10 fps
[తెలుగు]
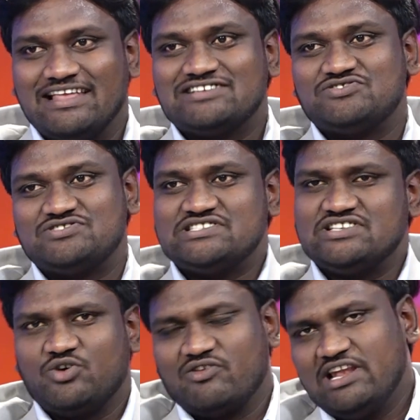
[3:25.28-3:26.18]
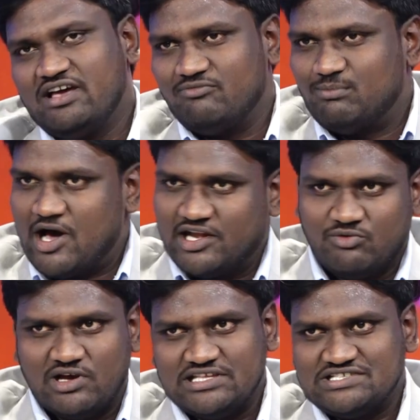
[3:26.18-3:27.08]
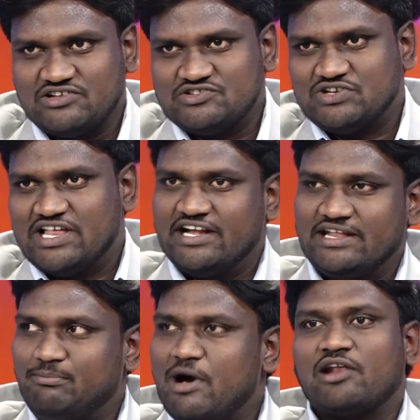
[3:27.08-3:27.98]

నెక్స్ట్ వచ్చేసి ఒకవేళ మార్నింగ్ వాక్ తీసుకెళ్ళొచ్చు hmm. లేదంటే